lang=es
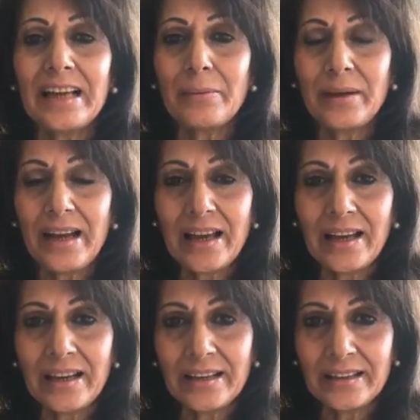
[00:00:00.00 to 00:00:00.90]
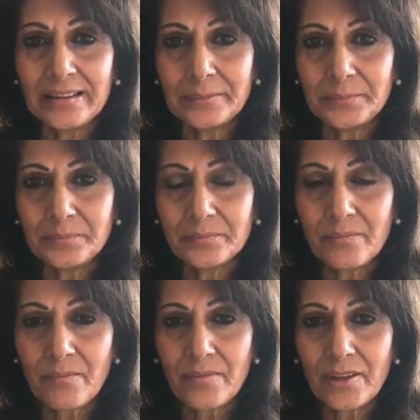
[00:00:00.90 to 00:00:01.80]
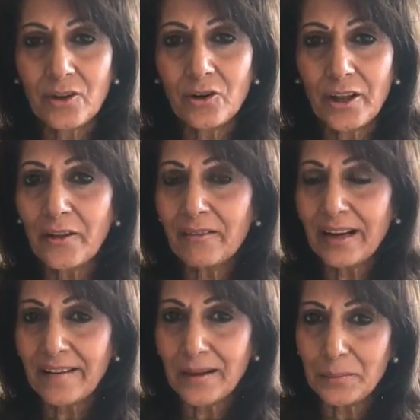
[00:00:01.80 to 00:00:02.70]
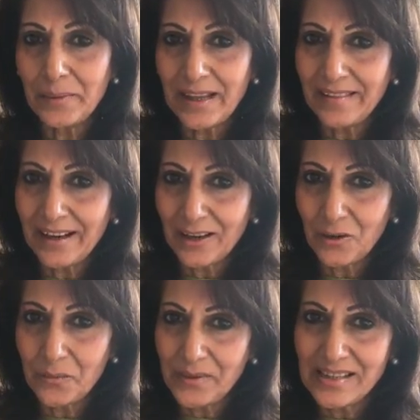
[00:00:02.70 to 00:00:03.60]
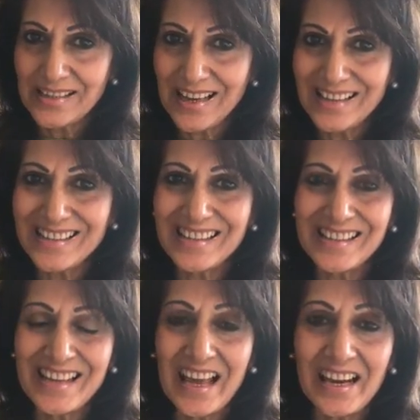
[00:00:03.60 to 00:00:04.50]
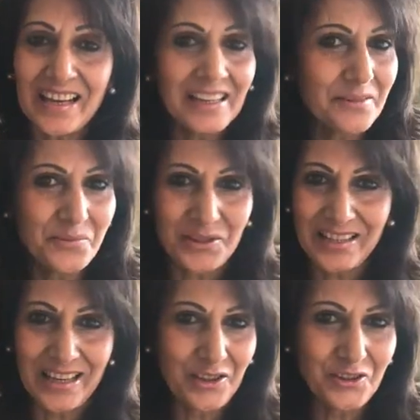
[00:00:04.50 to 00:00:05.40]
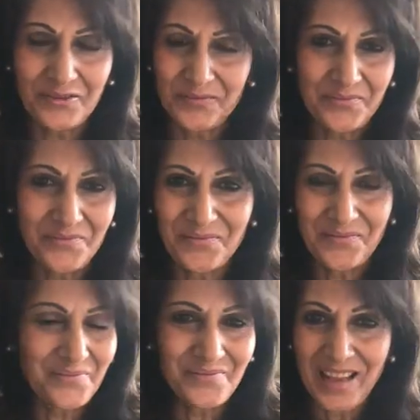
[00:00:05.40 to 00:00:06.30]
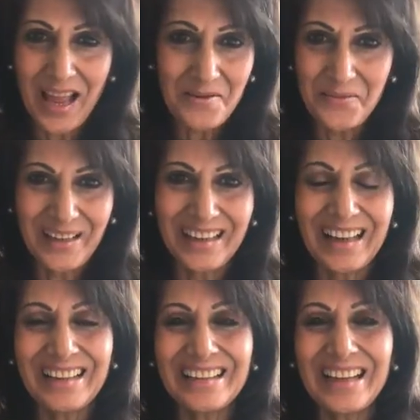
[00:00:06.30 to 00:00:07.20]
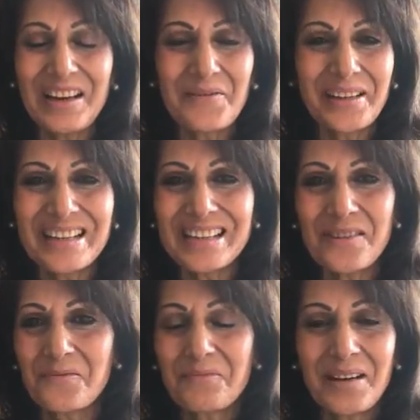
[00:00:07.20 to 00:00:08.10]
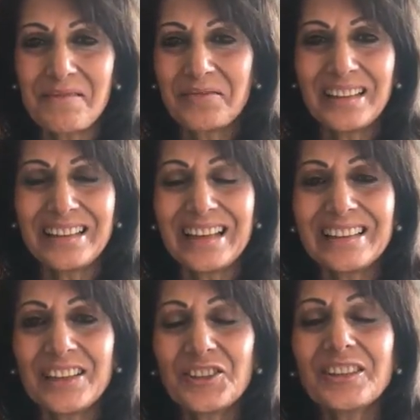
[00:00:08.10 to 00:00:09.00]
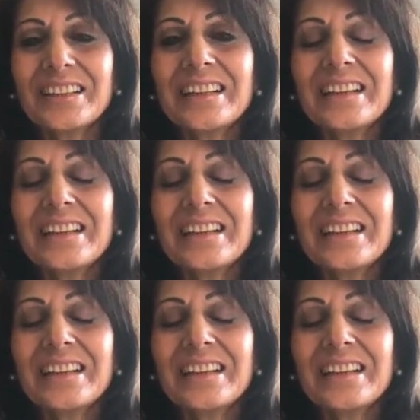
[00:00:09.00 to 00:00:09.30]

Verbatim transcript: habrán mm, oído hablar del plan de recompensas esenciales, que por cierto, a mí me encanta, me parece un plan fantástico.